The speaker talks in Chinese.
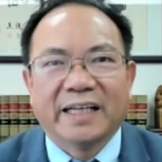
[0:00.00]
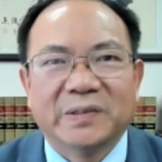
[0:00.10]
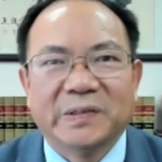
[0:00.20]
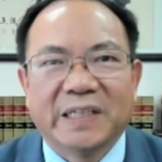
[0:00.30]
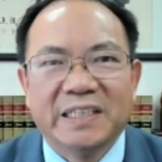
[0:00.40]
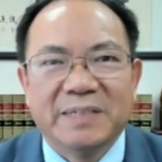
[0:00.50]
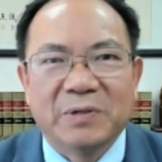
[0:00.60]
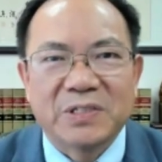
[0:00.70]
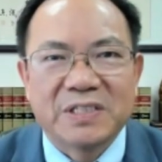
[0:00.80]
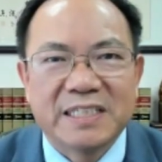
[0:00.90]
有机会再
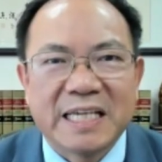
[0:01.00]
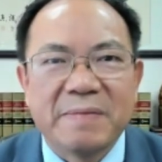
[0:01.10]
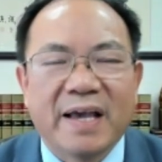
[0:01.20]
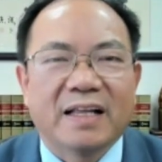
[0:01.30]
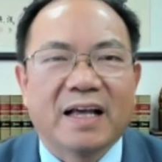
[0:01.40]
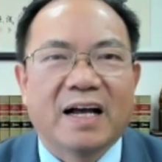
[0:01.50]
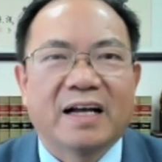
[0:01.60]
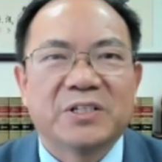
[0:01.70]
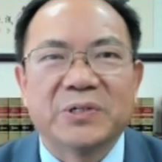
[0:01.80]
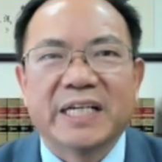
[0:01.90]
度跟李博士
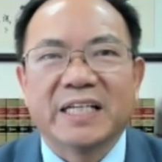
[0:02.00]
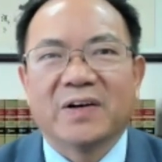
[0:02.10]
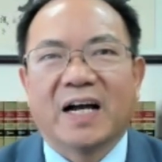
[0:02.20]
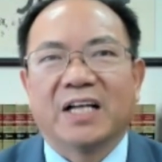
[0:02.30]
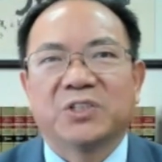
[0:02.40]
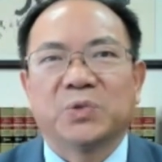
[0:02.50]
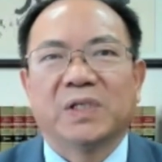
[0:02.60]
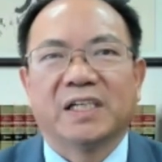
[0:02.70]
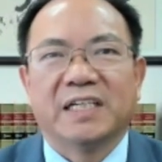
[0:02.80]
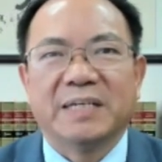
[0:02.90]
见面啊、呃！首
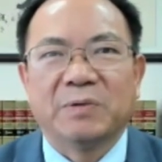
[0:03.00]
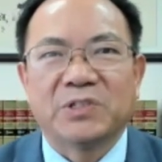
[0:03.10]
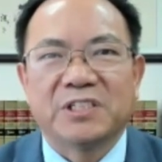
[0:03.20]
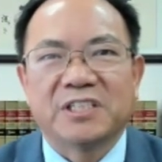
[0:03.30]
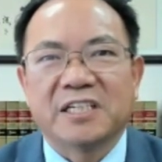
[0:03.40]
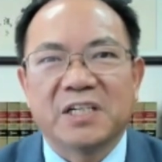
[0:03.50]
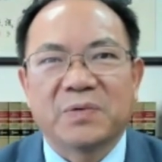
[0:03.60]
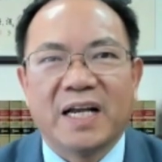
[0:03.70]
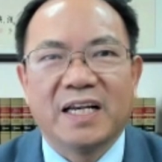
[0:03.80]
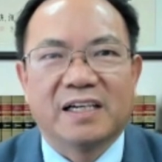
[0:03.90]
先的话，祝贺李
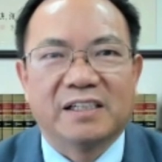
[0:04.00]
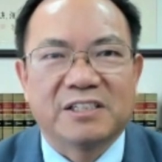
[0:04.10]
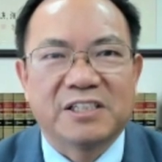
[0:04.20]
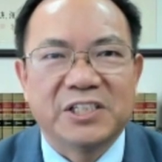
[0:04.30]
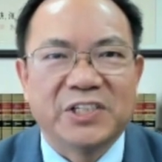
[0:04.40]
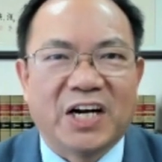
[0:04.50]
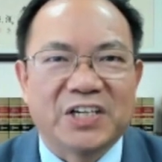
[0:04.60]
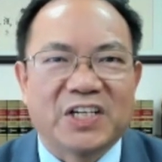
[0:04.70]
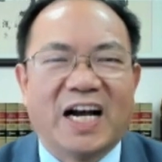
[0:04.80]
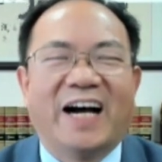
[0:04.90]
博士生日快
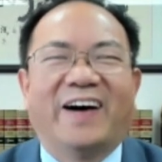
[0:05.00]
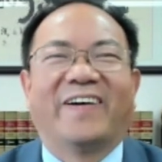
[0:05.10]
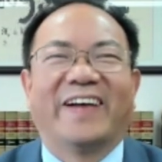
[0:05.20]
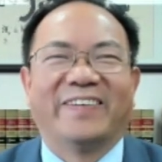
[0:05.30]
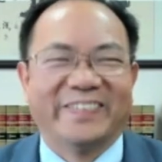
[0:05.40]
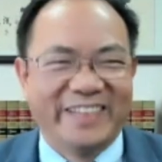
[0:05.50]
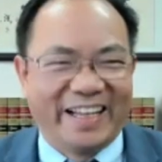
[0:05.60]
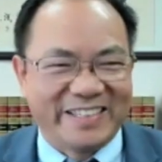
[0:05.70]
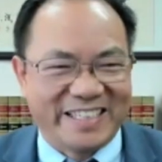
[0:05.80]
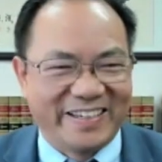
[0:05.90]
乐！十一月二十二
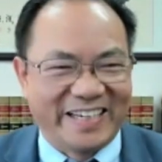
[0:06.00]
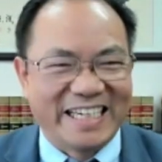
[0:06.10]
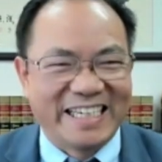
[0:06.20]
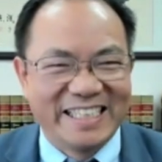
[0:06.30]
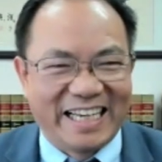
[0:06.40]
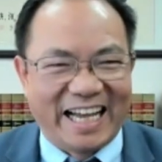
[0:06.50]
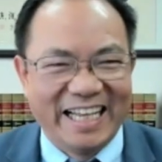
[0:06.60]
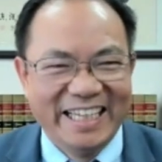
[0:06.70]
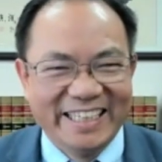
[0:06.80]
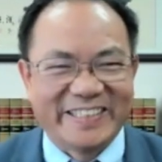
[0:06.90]
号了，我们老
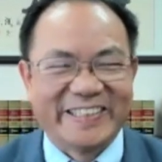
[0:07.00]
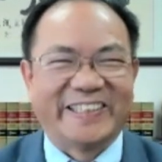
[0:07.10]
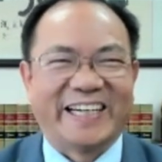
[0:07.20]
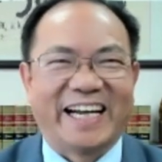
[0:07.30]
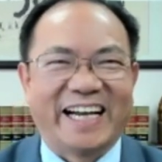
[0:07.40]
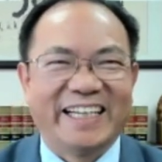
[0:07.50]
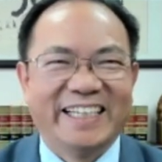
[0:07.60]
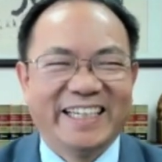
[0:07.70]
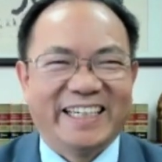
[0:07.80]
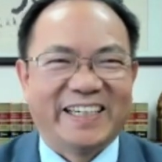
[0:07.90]
师的生日了，
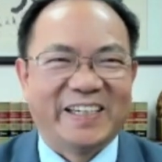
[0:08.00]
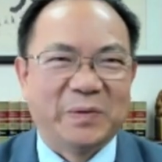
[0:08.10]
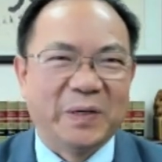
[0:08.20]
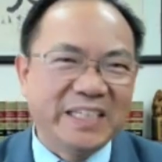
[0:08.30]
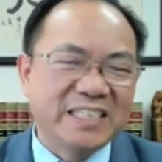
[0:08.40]
所以的话，